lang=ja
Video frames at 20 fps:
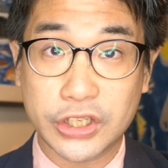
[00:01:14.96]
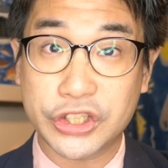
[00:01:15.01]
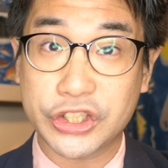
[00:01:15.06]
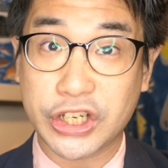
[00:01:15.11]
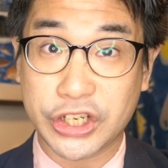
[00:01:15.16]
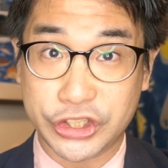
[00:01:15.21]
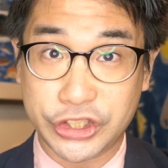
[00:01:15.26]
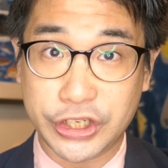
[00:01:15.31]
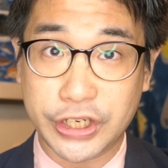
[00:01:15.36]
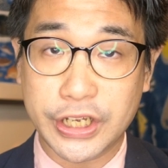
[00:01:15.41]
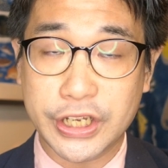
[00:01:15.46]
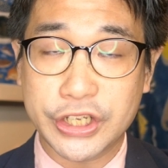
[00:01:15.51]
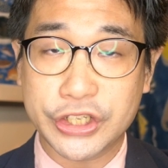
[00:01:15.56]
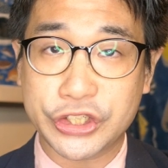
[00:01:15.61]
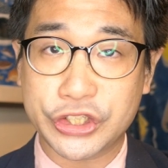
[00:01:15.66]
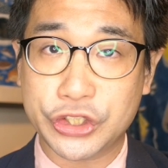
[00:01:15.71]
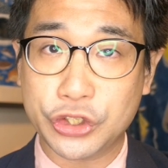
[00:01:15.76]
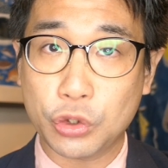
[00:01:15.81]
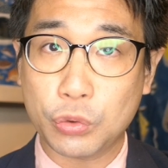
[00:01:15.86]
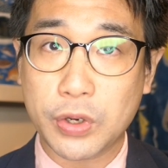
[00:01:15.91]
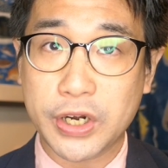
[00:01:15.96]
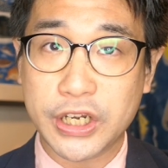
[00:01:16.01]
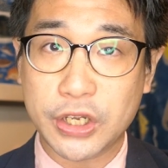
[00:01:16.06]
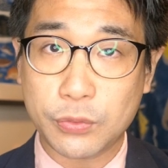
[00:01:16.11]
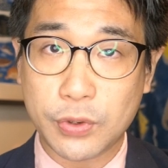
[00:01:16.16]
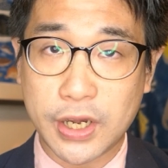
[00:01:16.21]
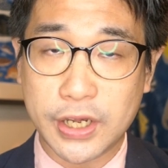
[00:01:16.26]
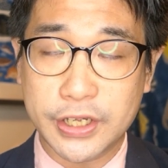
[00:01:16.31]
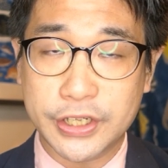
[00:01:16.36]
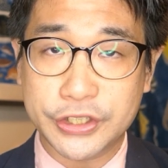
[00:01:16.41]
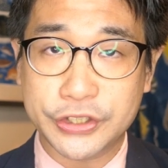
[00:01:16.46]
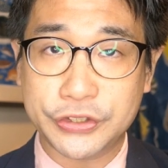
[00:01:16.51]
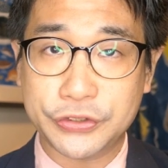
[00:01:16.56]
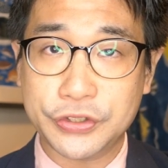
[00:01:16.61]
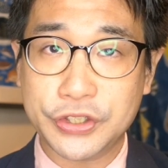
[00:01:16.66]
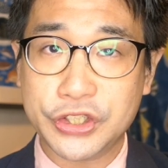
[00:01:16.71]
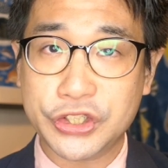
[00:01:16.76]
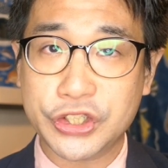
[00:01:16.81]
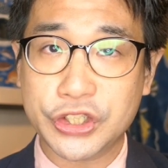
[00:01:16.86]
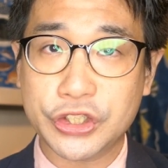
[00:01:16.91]
しかし白ワニは
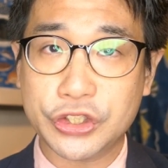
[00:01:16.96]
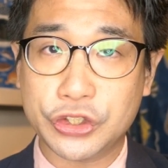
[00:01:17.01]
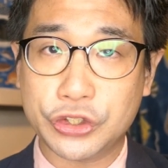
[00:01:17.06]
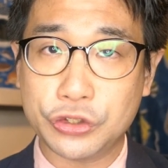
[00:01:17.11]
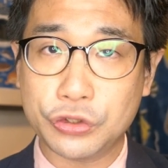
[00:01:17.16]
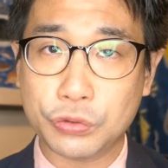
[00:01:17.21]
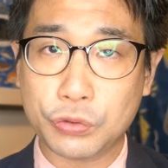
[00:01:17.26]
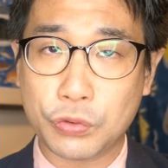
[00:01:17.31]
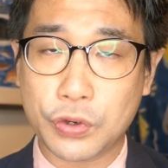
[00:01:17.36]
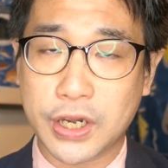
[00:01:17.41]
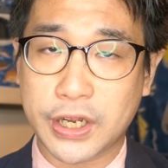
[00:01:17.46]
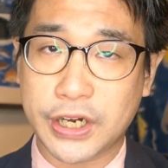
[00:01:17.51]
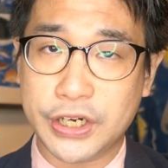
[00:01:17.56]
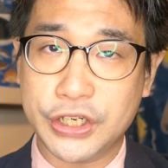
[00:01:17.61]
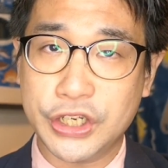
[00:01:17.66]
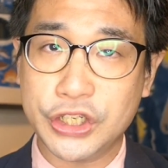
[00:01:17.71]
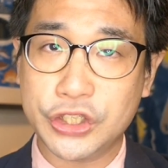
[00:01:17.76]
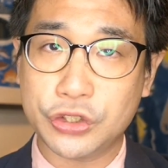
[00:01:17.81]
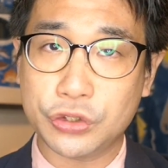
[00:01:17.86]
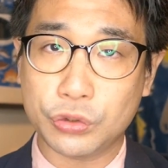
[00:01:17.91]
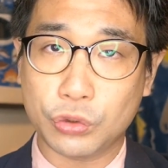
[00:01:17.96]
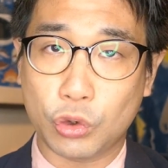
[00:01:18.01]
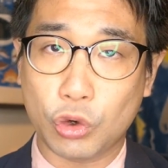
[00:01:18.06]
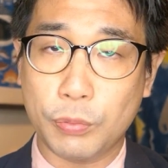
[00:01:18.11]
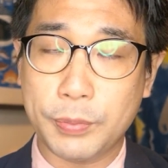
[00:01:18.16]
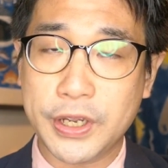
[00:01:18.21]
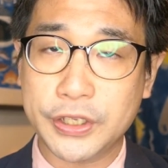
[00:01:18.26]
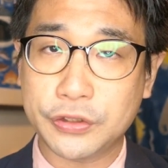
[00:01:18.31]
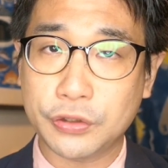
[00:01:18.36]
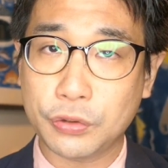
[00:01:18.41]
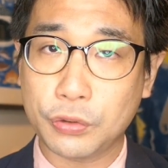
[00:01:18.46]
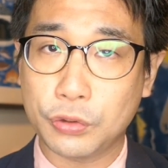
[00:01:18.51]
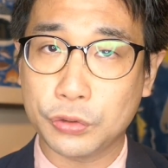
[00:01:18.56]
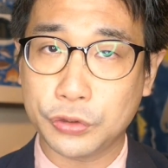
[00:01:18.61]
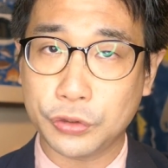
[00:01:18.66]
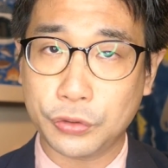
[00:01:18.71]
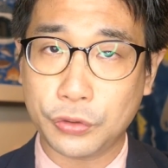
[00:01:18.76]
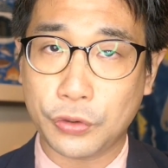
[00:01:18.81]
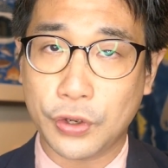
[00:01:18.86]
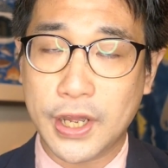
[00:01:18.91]
水深15から25メートル
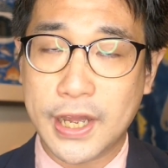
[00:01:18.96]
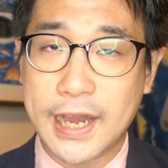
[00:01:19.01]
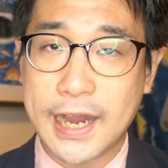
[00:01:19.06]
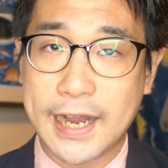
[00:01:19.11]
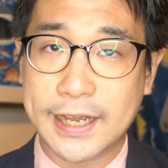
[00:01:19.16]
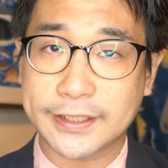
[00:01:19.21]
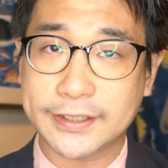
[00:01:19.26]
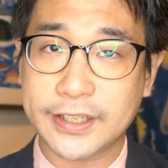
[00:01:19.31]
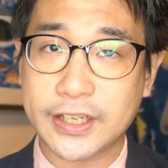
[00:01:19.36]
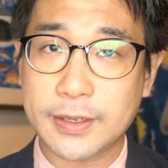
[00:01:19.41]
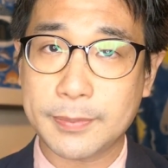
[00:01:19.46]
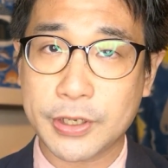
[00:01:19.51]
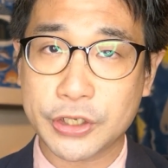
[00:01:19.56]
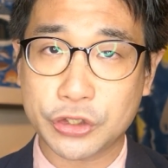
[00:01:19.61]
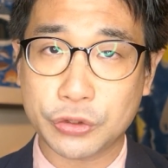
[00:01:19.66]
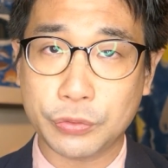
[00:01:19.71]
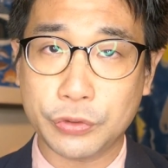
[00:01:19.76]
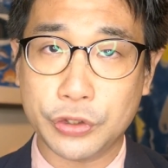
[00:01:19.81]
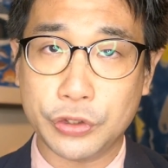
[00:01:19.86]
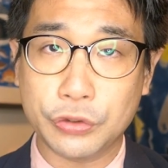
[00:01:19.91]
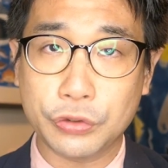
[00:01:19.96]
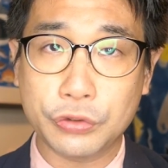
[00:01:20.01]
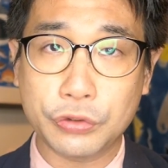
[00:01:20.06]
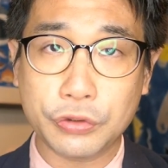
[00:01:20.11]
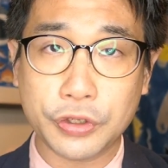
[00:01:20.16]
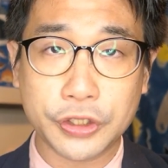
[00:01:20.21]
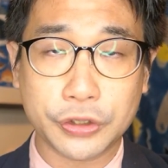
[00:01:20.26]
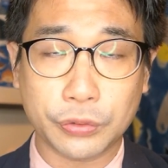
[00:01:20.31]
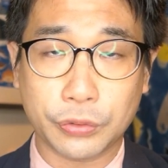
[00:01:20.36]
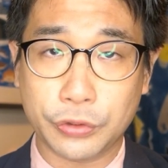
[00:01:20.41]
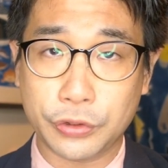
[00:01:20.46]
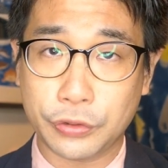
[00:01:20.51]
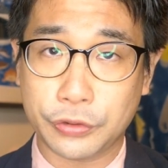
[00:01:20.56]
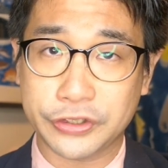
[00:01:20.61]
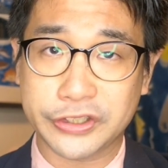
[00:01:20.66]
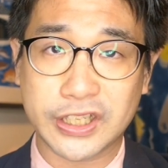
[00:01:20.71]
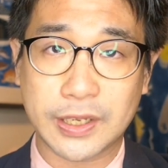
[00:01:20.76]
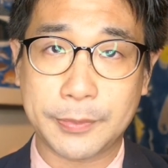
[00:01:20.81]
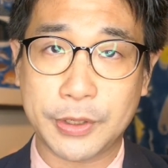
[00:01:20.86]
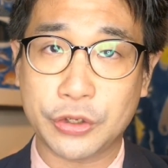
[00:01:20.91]
ほどの浅い場所をゆっくりと泳
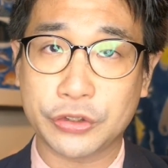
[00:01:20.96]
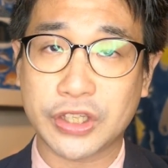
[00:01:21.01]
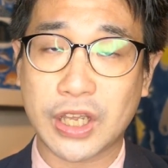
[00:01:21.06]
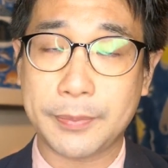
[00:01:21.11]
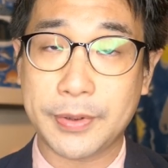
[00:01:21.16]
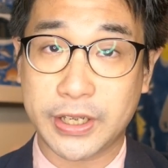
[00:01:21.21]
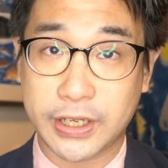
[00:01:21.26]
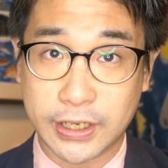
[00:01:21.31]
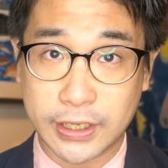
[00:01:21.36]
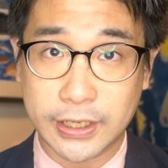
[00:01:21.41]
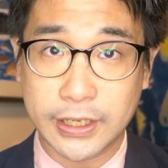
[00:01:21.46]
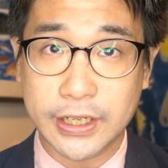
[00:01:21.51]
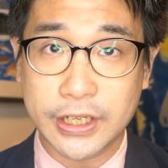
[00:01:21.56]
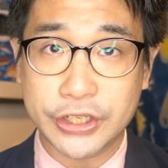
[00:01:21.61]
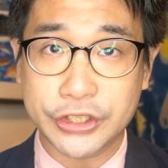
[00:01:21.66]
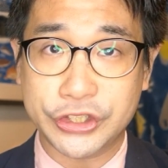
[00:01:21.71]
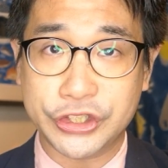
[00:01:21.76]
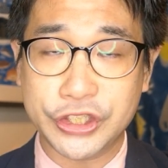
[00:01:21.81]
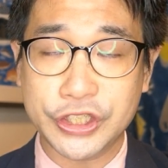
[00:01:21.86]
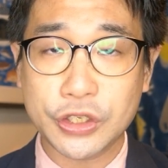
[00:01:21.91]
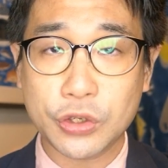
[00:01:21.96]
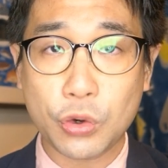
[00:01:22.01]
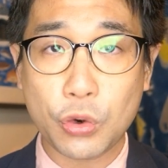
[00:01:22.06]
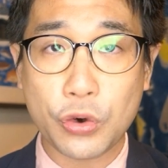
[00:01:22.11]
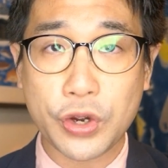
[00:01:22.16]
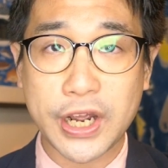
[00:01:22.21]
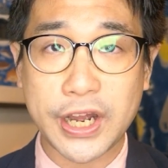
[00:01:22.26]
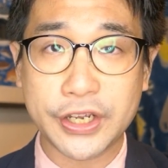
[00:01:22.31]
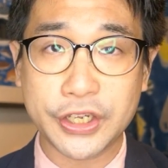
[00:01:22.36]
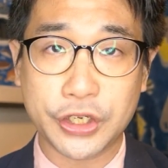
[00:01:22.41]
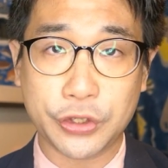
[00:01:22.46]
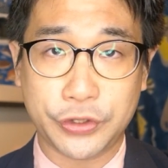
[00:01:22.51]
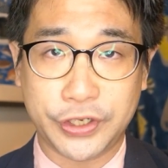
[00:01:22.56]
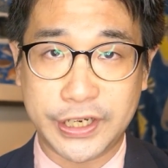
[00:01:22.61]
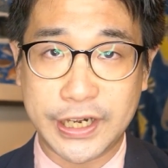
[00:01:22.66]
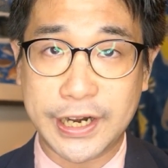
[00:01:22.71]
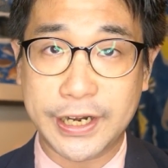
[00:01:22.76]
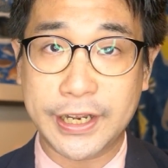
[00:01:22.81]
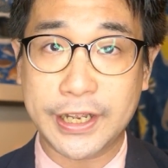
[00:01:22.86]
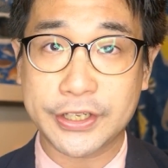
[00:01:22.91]
ぐサメのためか、人工環境
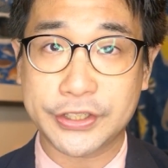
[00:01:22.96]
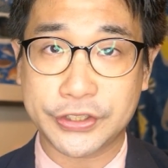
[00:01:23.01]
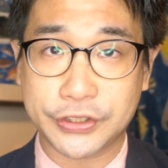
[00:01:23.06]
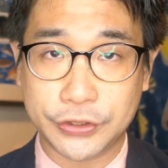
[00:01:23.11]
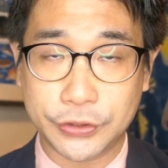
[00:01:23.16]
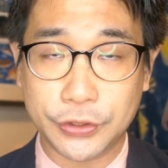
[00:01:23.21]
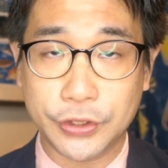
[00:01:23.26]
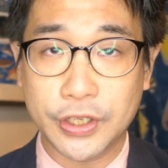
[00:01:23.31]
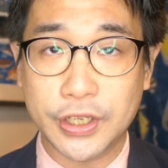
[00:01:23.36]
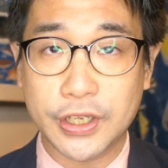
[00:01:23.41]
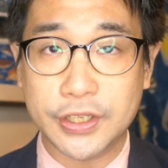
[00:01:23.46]
に慣れやすく、